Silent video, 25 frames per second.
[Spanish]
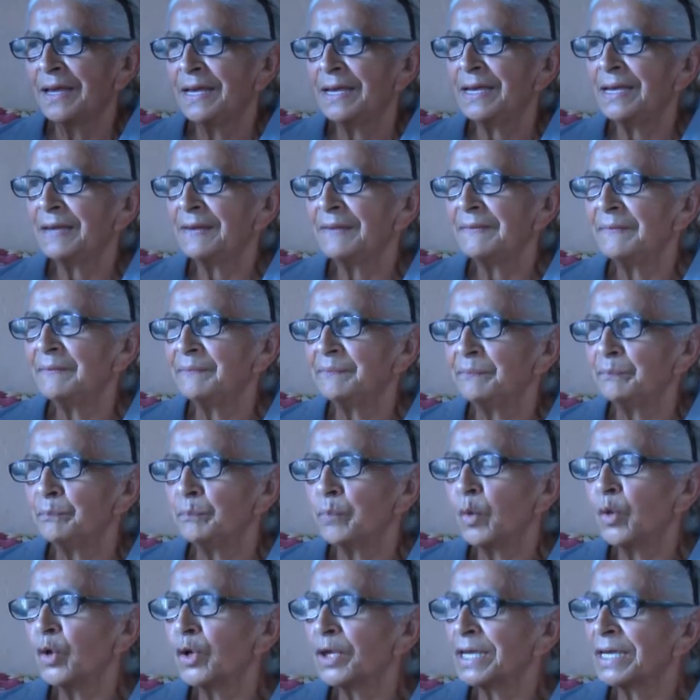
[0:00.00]
Eh,
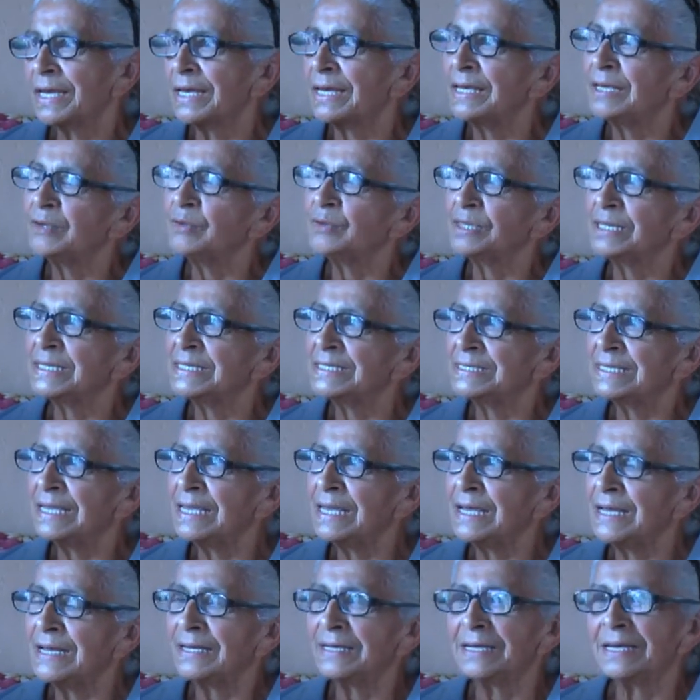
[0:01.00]
porque ellos
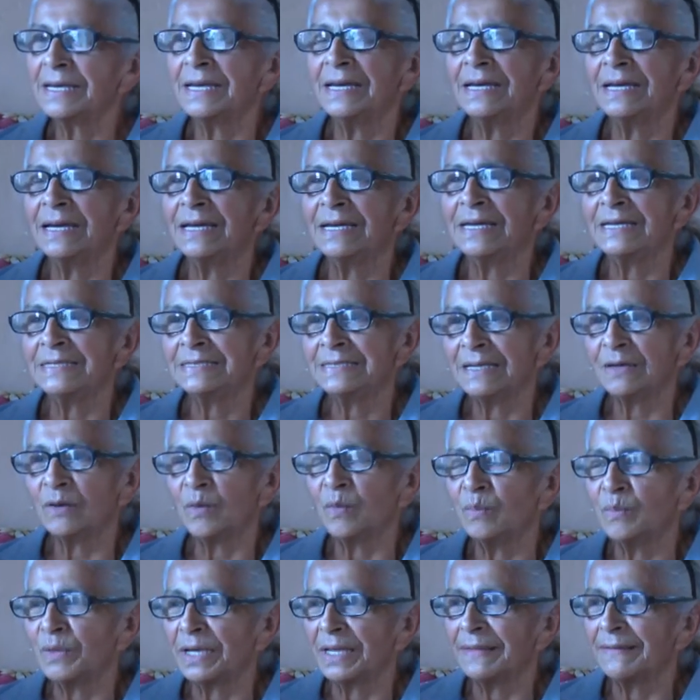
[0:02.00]
decían que en esta
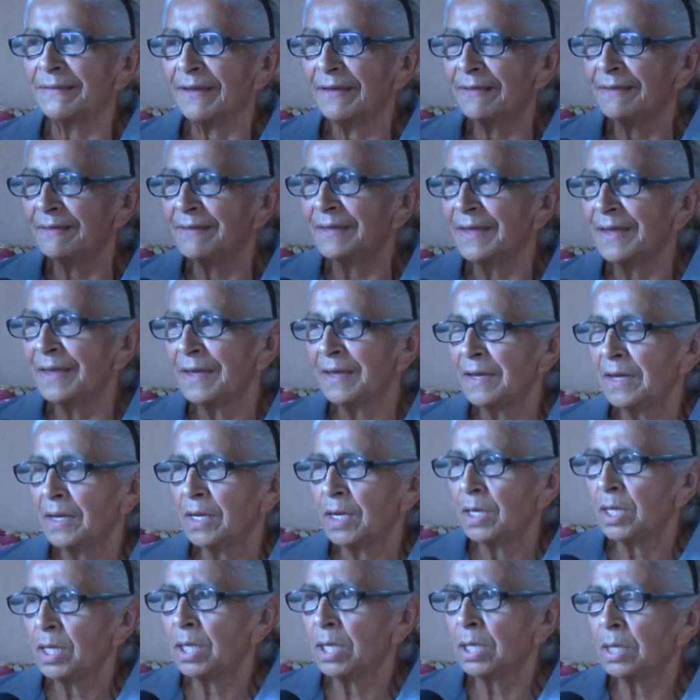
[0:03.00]
comunidad,
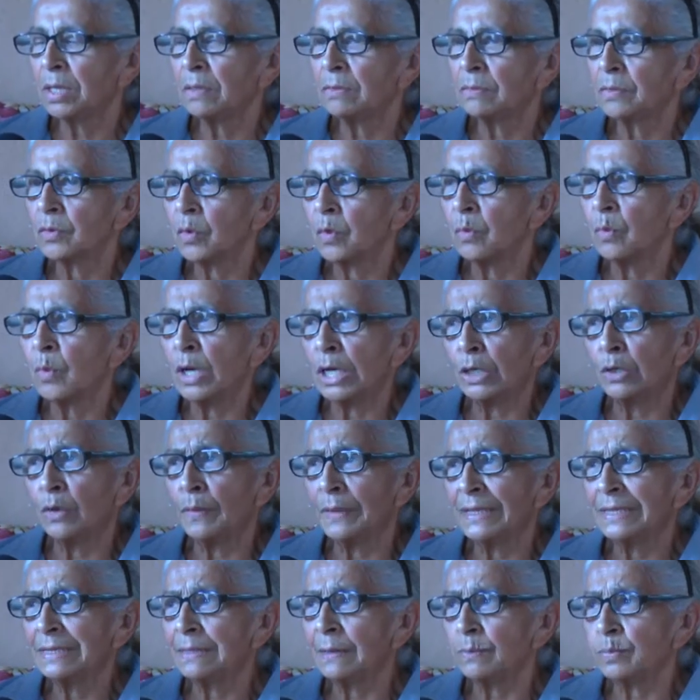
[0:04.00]
eh, como el
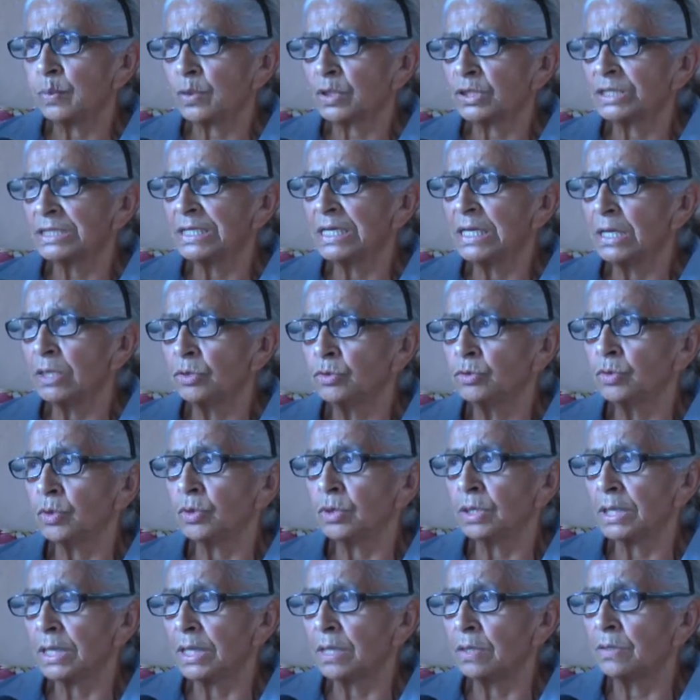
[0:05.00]

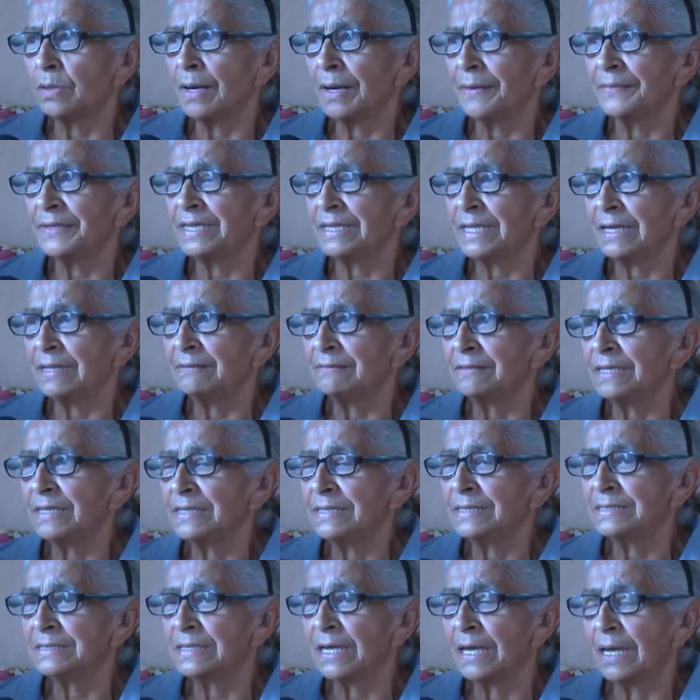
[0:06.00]
90% de los
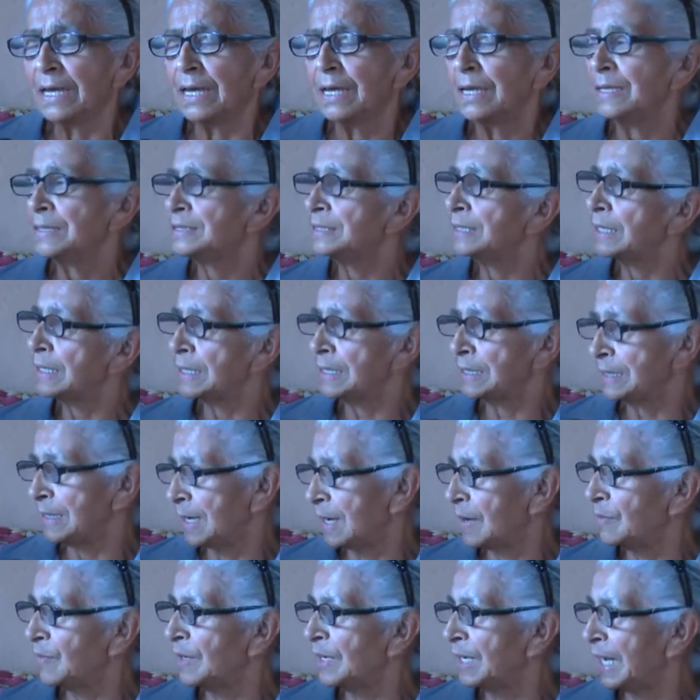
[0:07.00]
habitantes, se
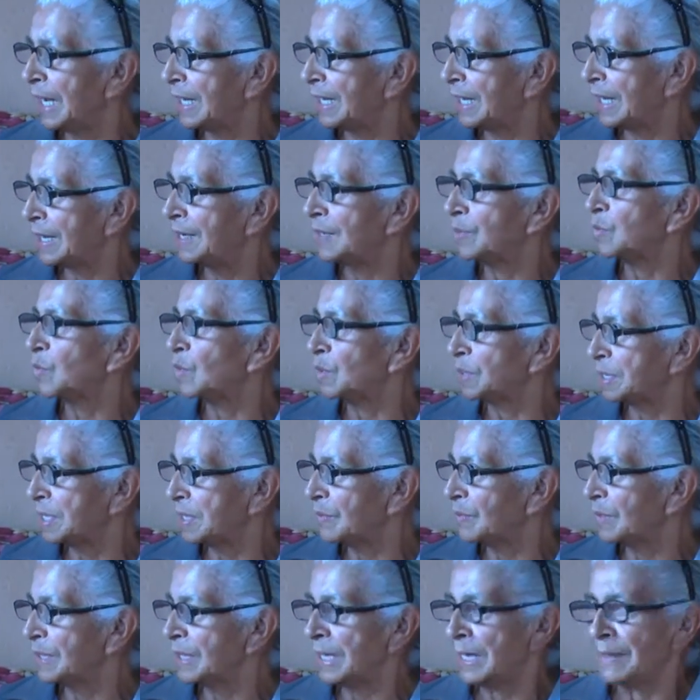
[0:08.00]
dedicaban al
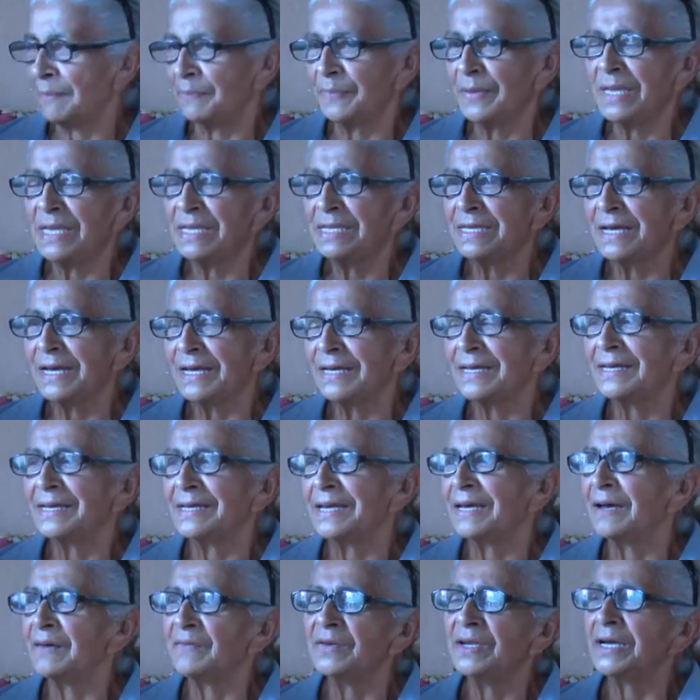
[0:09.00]
cultivo de la piña y
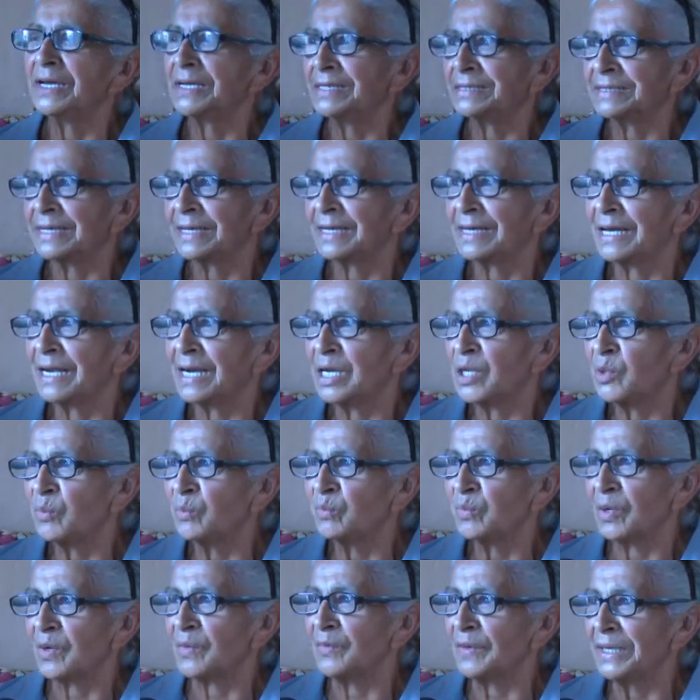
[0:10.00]
que había que sacarle
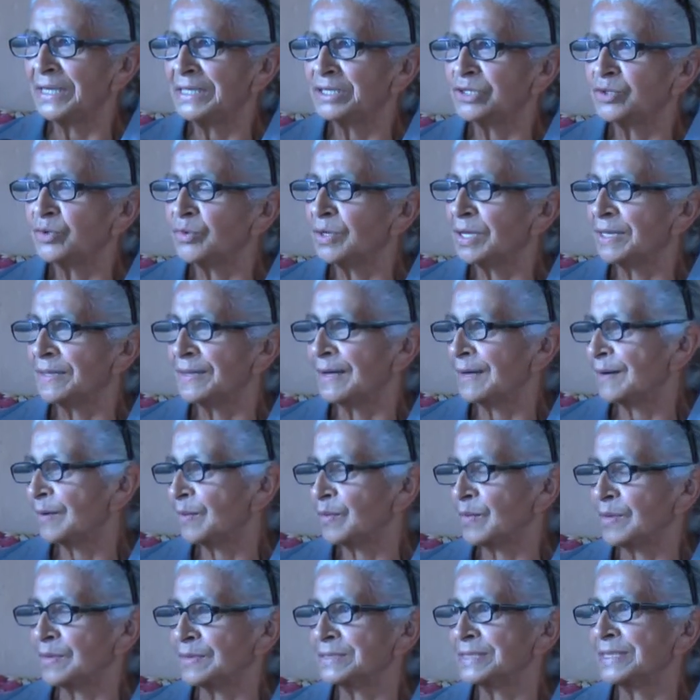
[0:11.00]
un provecho y dar a
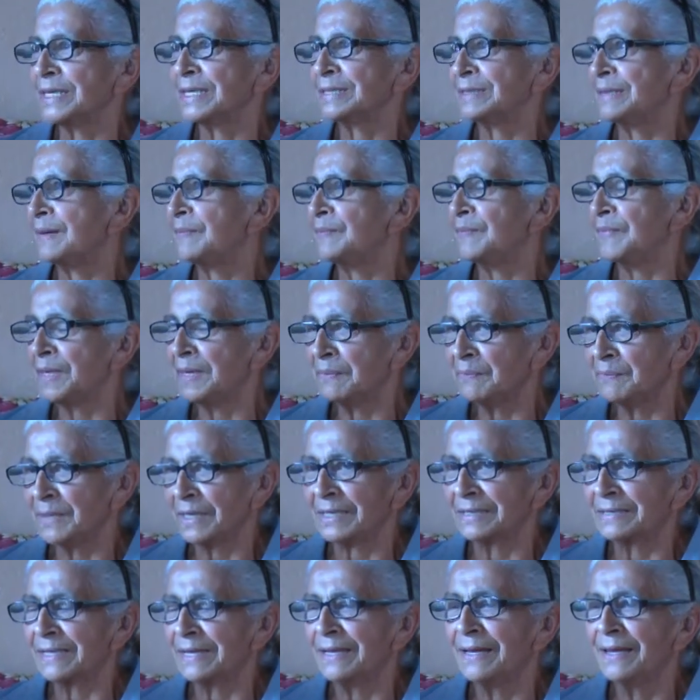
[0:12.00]
conocer también,
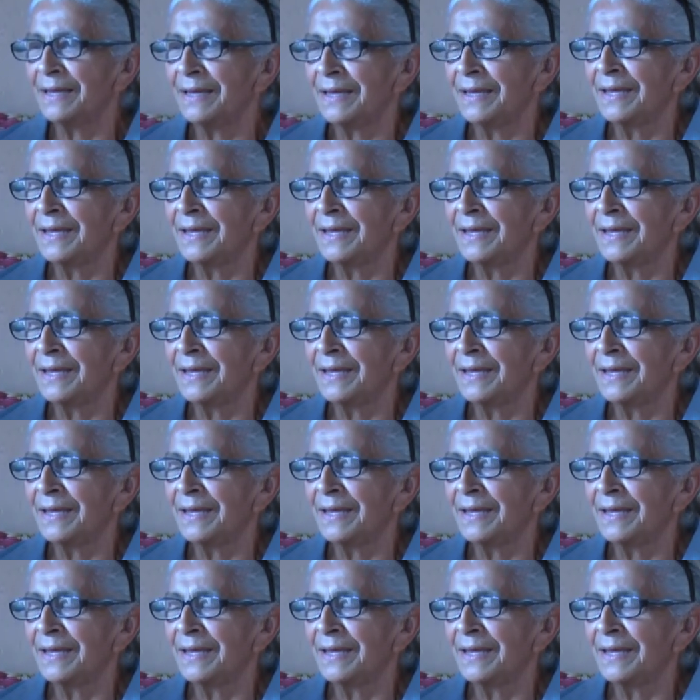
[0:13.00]
¿verdad?